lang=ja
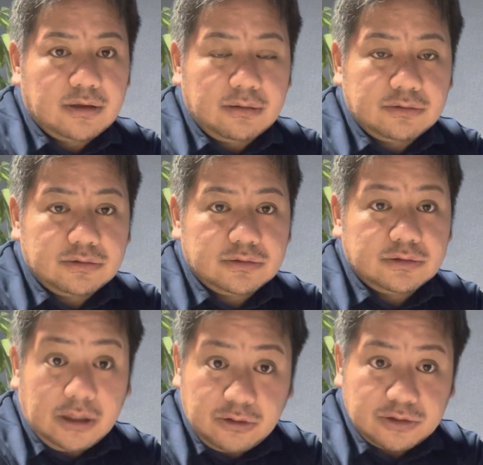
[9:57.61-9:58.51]
クラブ
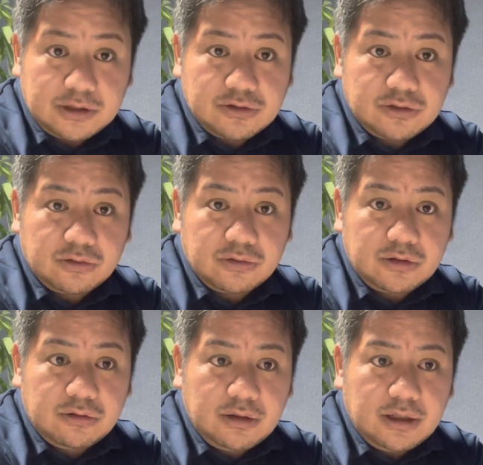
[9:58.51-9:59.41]
代表者の仕事っ
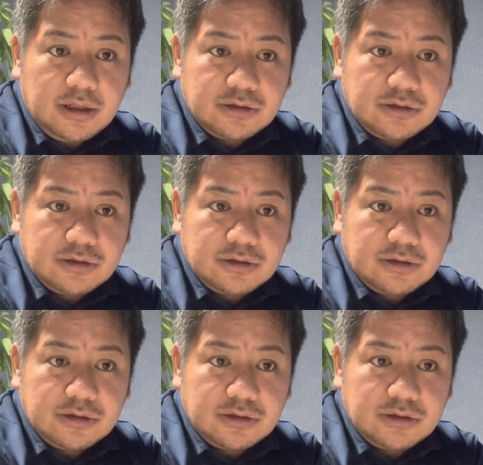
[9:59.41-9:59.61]
ていうのは